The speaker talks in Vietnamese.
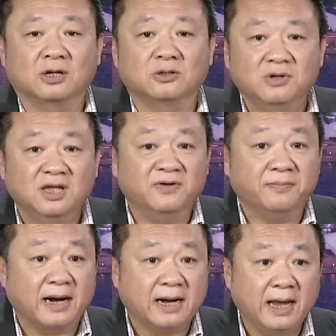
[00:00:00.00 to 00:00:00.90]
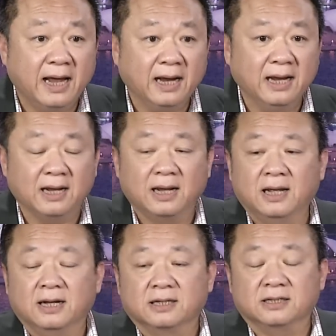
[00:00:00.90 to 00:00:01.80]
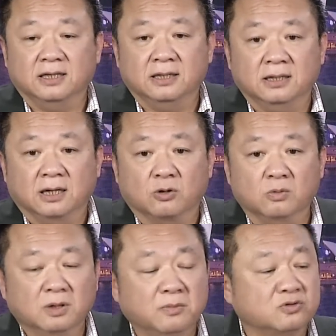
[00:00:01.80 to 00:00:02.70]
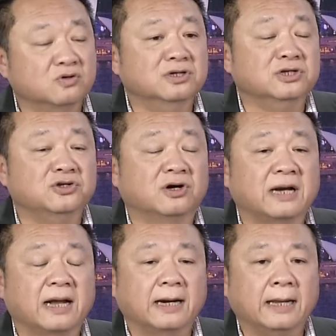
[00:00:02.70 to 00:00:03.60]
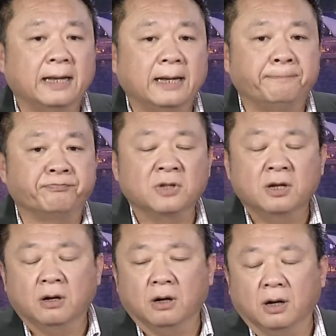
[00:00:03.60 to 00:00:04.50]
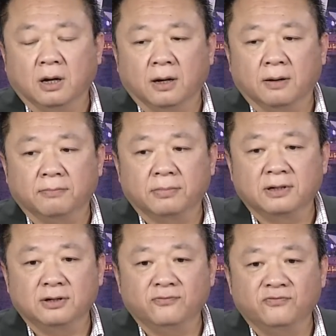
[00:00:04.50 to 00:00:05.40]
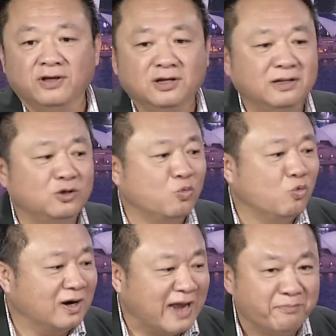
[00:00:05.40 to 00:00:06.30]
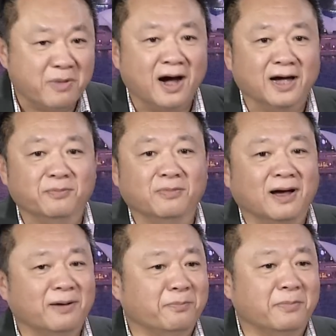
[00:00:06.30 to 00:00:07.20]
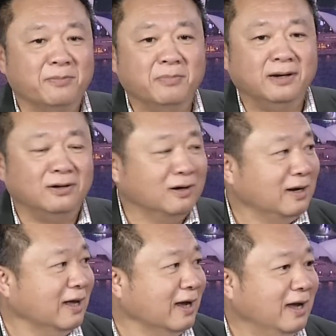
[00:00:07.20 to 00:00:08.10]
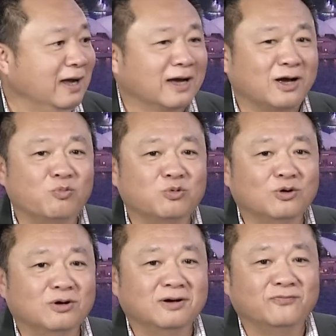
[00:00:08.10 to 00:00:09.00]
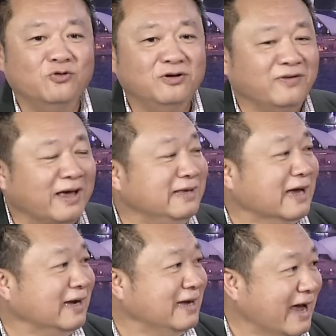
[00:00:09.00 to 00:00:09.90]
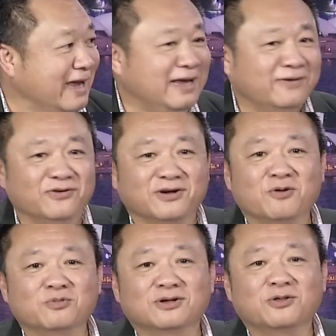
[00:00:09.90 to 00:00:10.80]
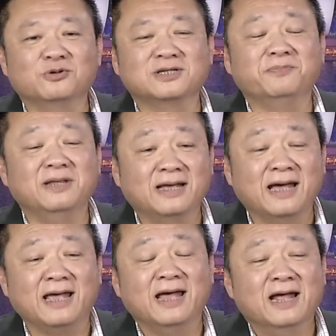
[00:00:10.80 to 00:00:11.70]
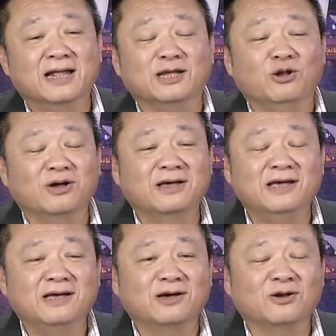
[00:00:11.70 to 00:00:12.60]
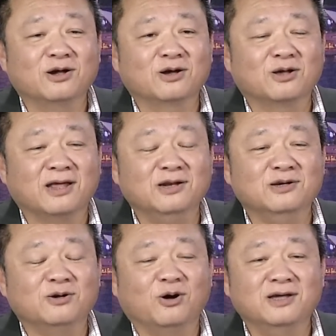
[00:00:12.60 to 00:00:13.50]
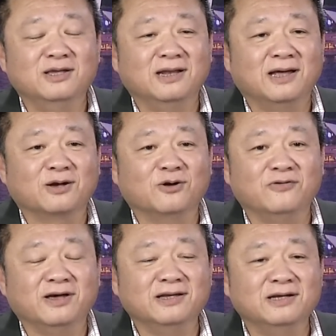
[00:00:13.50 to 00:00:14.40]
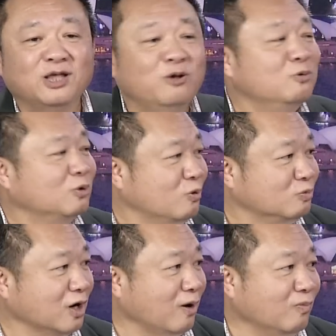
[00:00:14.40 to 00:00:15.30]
tuy nhiên về mặt khác á, thì à, cũng có một số người cho rằng là uh, vì Trung Quốc đã mời mà mà mình gọi là không có vui vẻ nhận ngay rồi không có thu xếp đi ngay thì đôi khi cái đó có thể được coi như là có vẻ như thiếu tôn trọng.